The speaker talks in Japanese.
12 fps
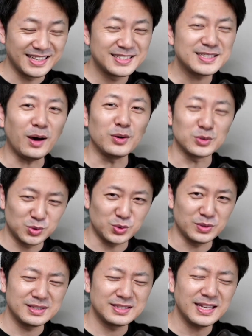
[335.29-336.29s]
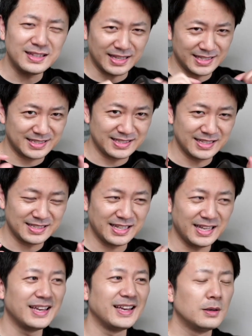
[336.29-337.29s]
造句、センテンスですね。
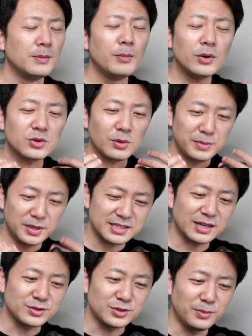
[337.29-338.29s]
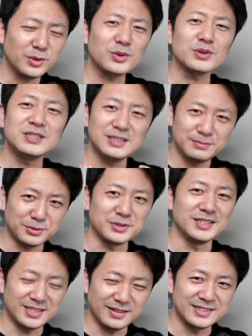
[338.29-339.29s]
もっと短く、もっとシンプルに
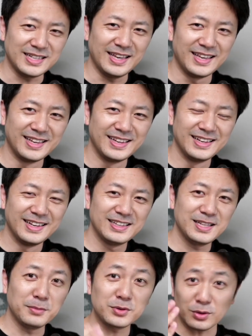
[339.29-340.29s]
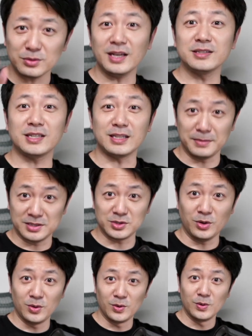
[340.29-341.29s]
してください。でも極端にしちゃダメですよ。
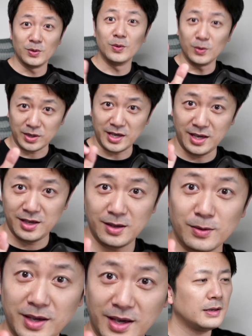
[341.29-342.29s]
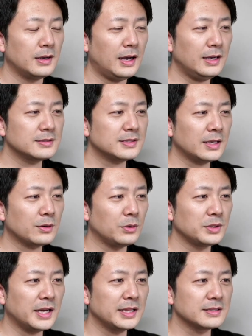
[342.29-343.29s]
OK?OK?、OK? OK?はい、最後お
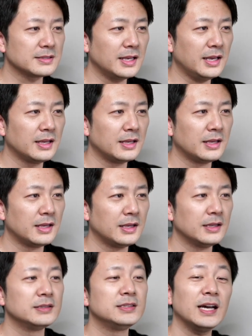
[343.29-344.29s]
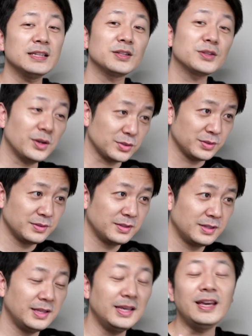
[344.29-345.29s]
願いですね。チャンネル登
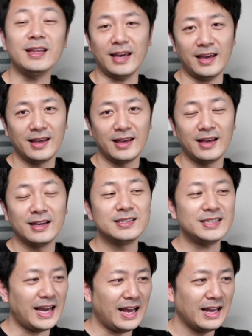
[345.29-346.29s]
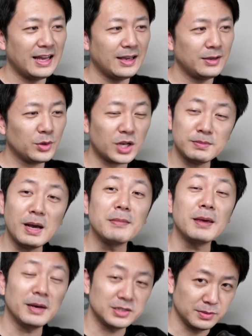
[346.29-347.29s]
録、いいね、シェア。よければ
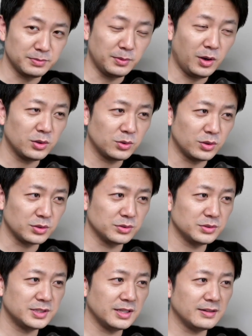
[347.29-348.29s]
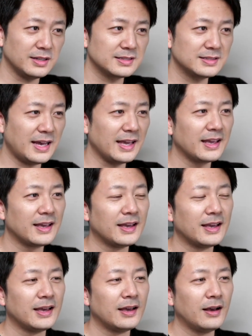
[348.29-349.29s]
メンバーシップも登録してください。
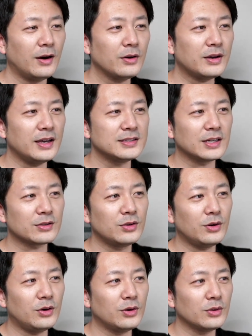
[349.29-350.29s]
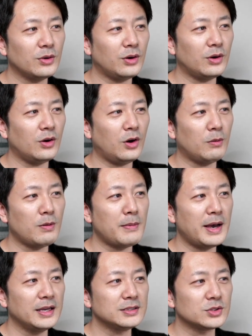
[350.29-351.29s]
OK、じゃあ今日のほぼ
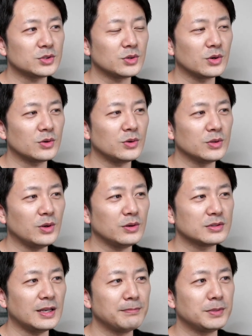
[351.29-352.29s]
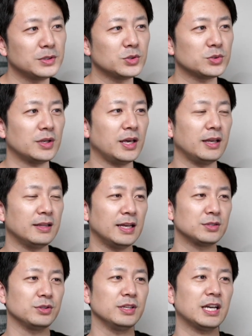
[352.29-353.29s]
毎日中国語の3分チュートレ
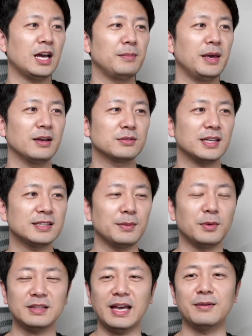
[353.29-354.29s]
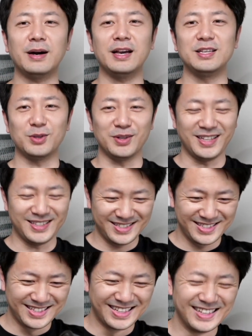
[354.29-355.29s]
72回目、さてもタイは以上で
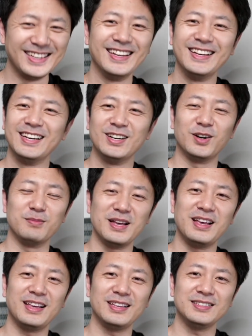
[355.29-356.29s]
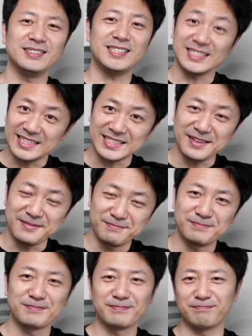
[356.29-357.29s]
す。めん、下次再见。
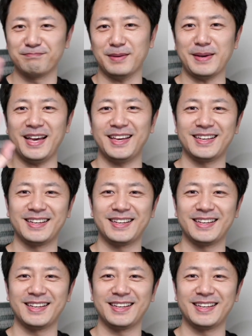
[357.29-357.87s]
バイバイ。